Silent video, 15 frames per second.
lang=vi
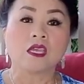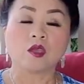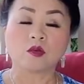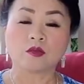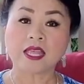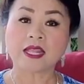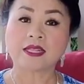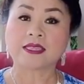yo
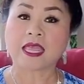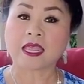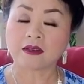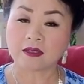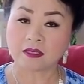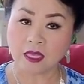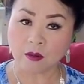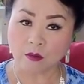tê tê
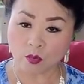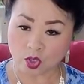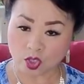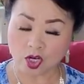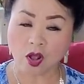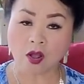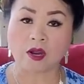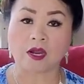mà thêm mua
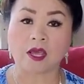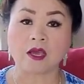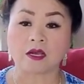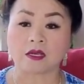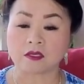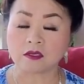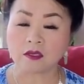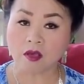rơ nó
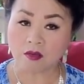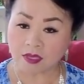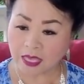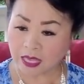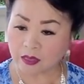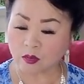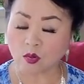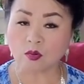cho
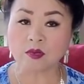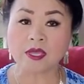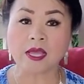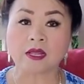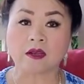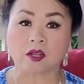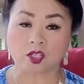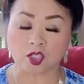kế tung
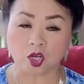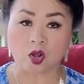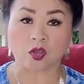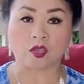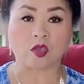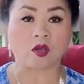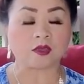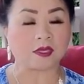căng là sò
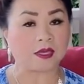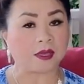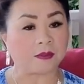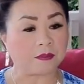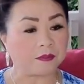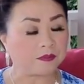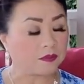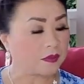nhỏ thì
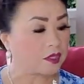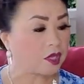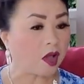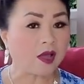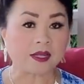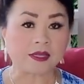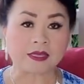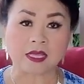
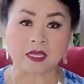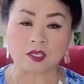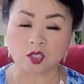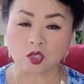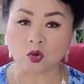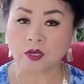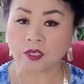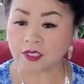cho tiền
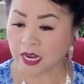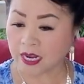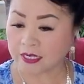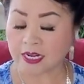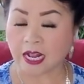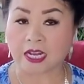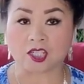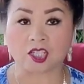chua rải
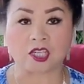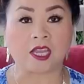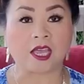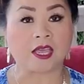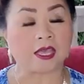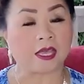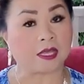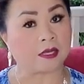rải chia
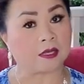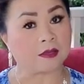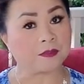ấy